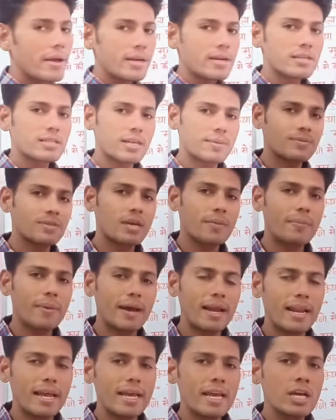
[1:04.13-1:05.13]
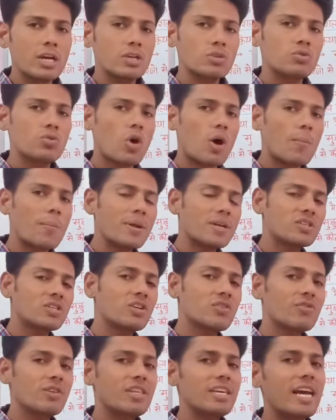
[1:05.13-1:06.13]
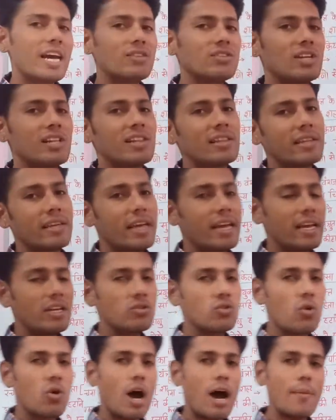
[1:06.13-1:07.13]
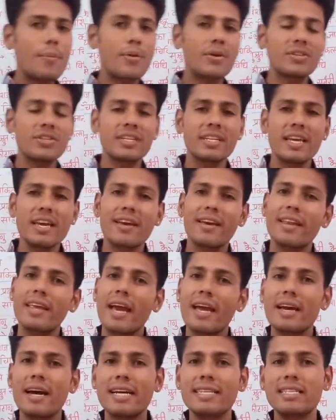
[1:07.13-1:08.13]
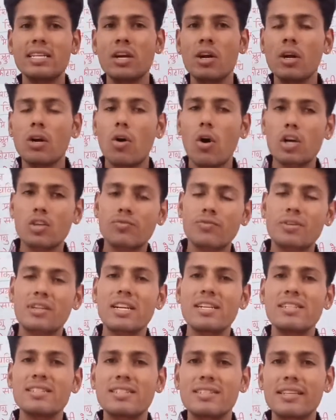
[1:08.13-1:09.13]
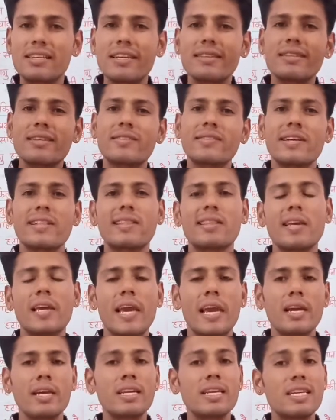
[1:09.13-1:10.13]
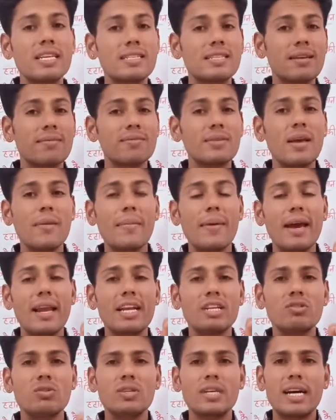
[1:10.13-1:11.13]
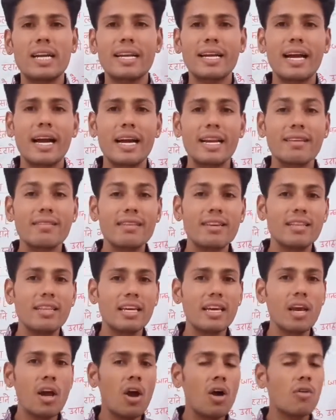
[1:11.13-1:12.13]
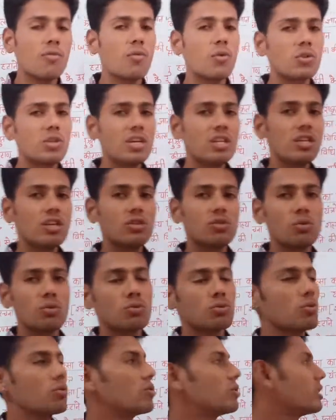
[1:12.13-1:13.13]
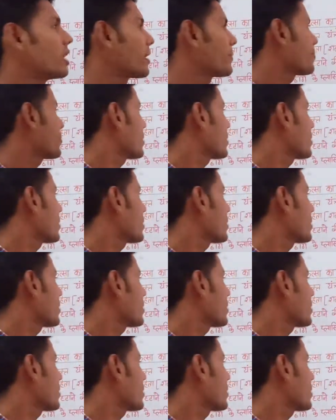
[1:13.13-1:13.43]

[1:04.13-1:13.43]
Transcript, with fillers: सबसे पहले जो ऑपरेशन विधि आज चलती हैं जो ऑपरेशन की क्रियाएं आज हॉस्पिटल्स के अंदर चलती हैं इनकी सबसे पहले जो जानकारी दी थी वो दी थी सुश्रुत ने